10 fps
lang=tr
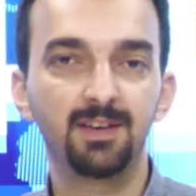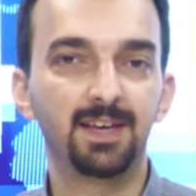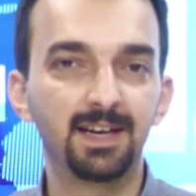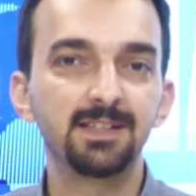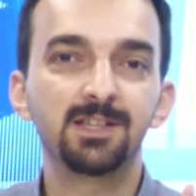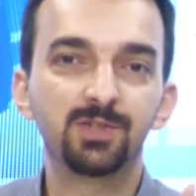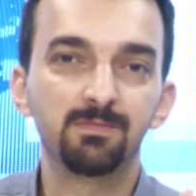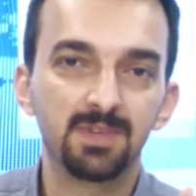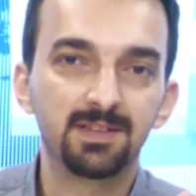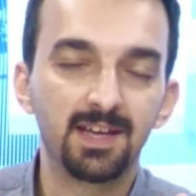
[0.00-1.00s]
Yerel
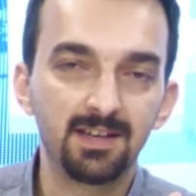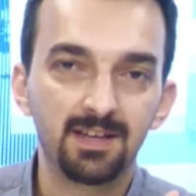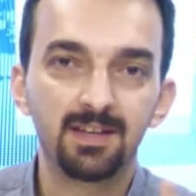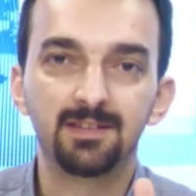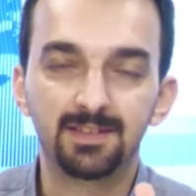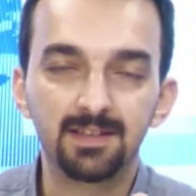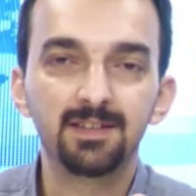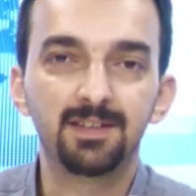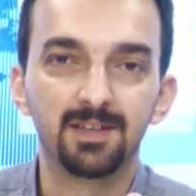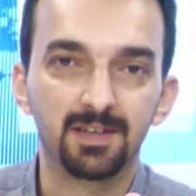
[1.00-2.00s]
seçimde de
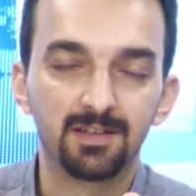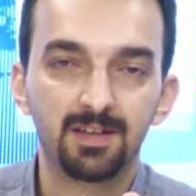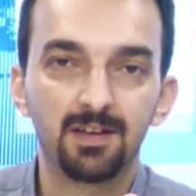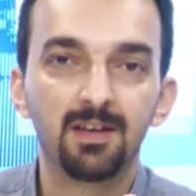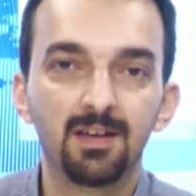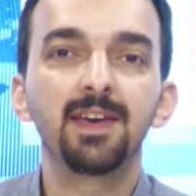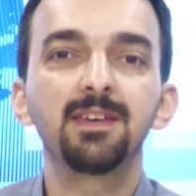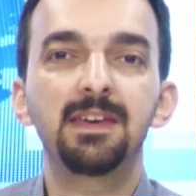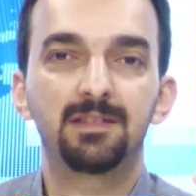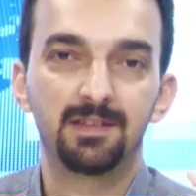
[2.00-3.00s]
dedi ki ey
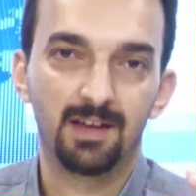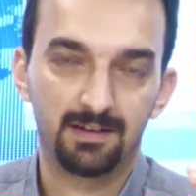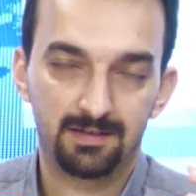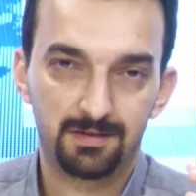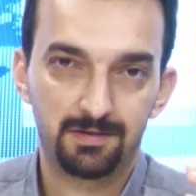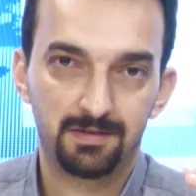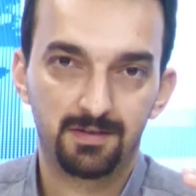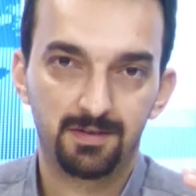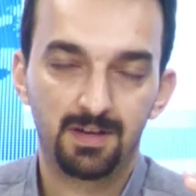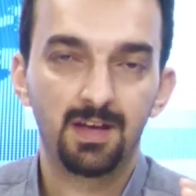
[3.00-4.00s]
iktidar
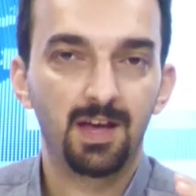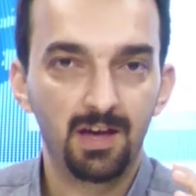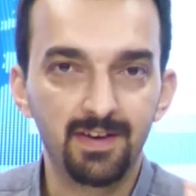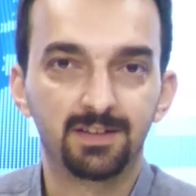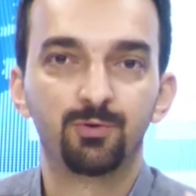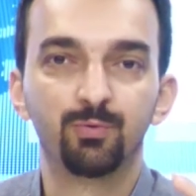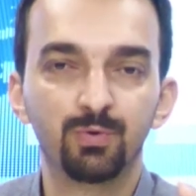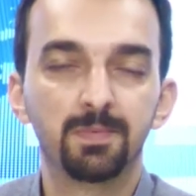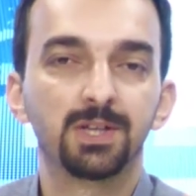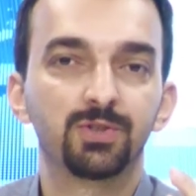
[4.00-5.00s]
evet
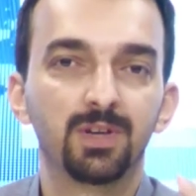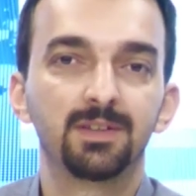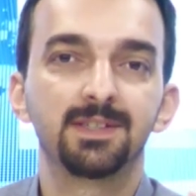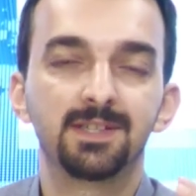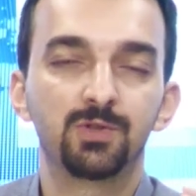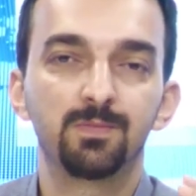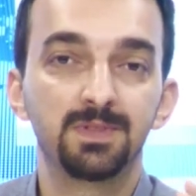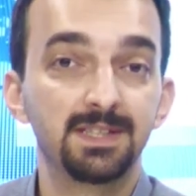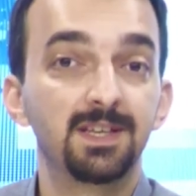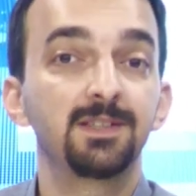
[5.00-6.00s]
Cumhurbaşkanlığı
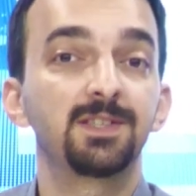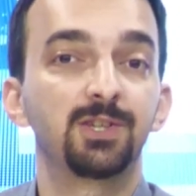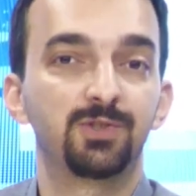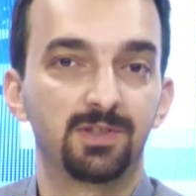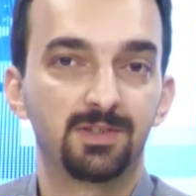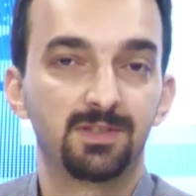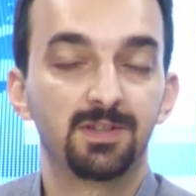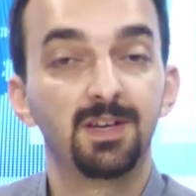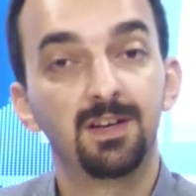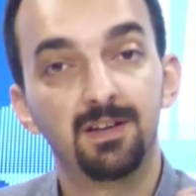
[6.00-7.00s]
seçiminde seni seçtik.
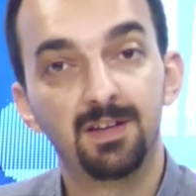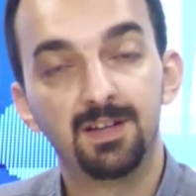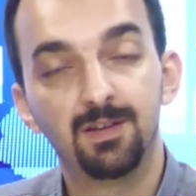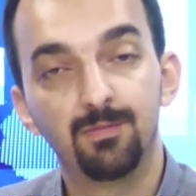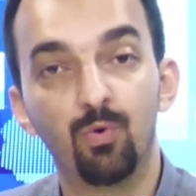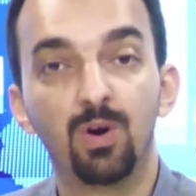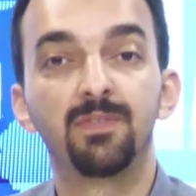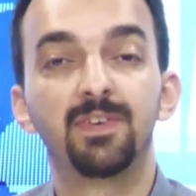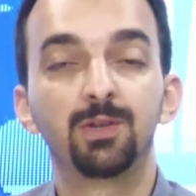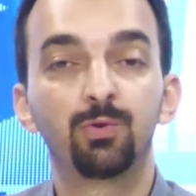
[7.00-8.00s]

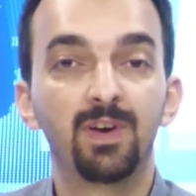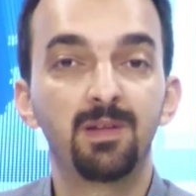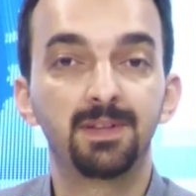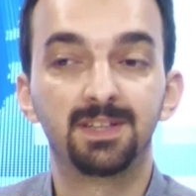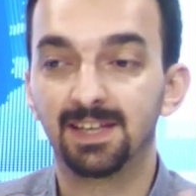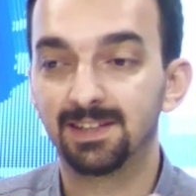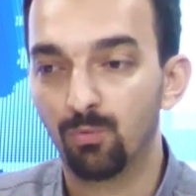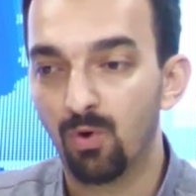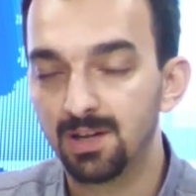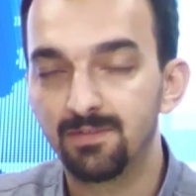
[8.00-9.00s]
Muhalefete güvenmedik ya da
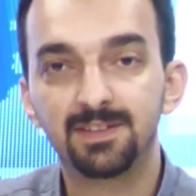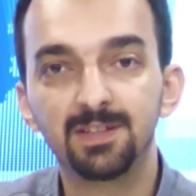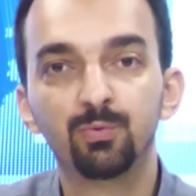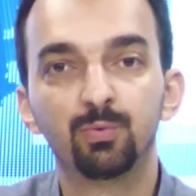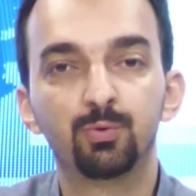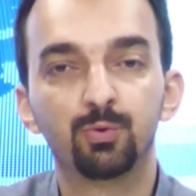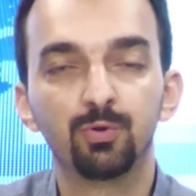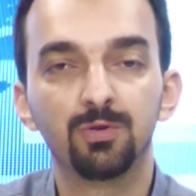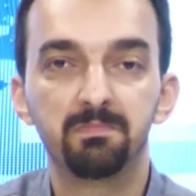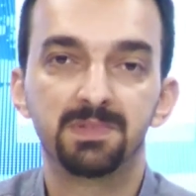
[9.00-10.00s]
muhalefetin
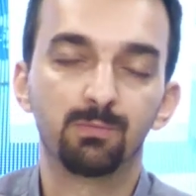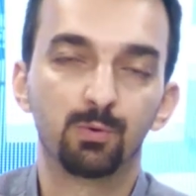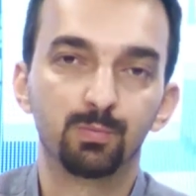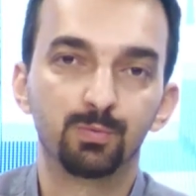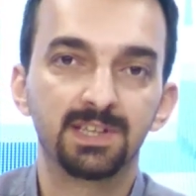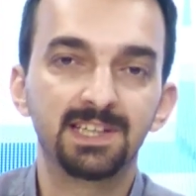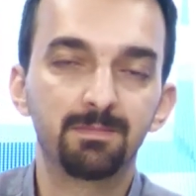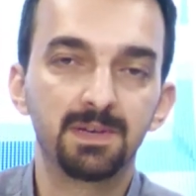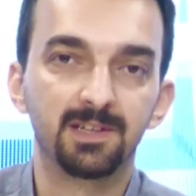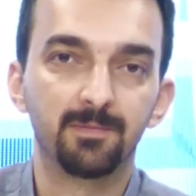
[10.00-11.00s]
duruşu bizim hoşumuza
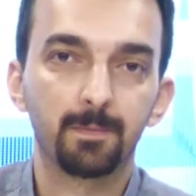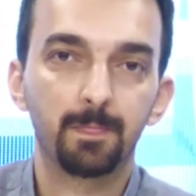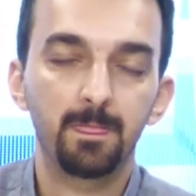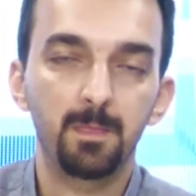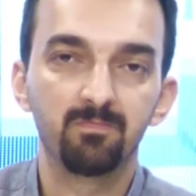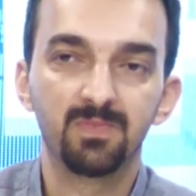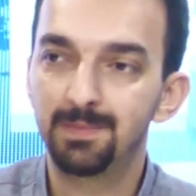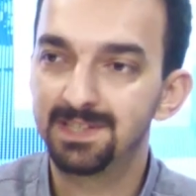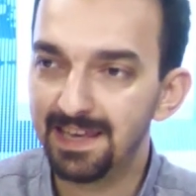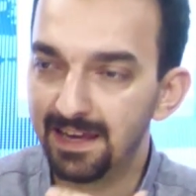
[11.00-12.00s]
gitmedi.
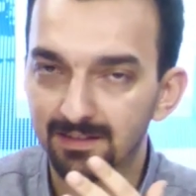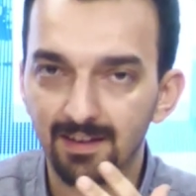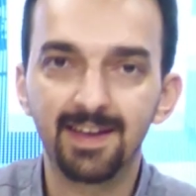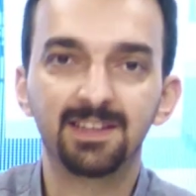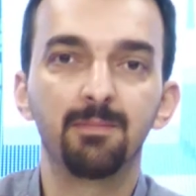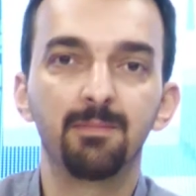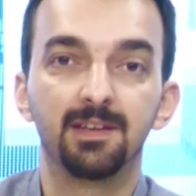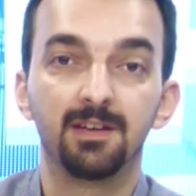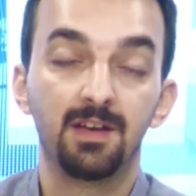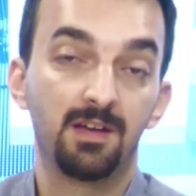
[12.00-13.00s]
Bizi ikna
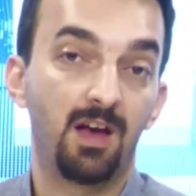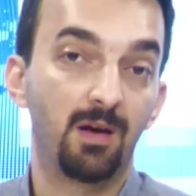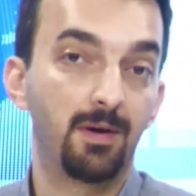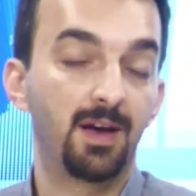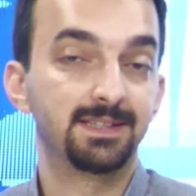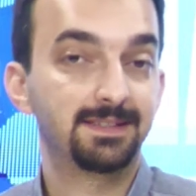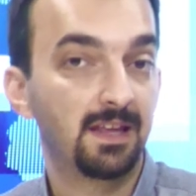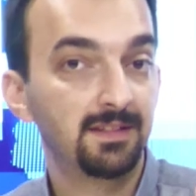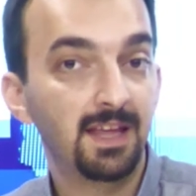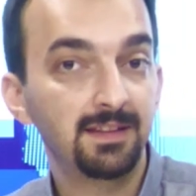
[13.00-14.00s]
edemedi ama
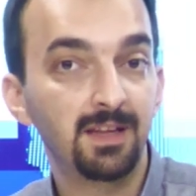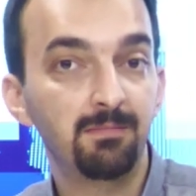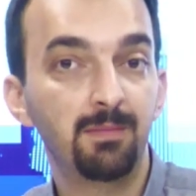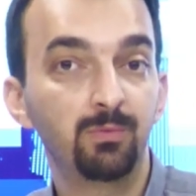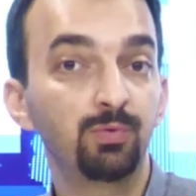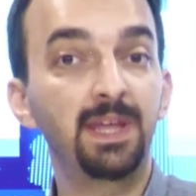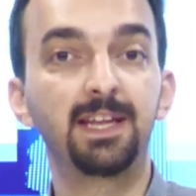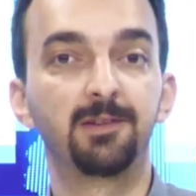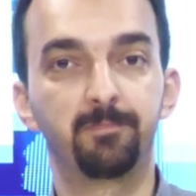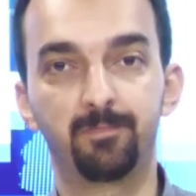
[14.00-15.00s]
senden de memnun
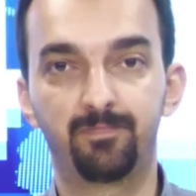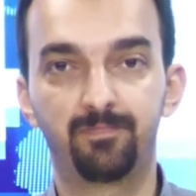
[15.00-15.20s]
değilim.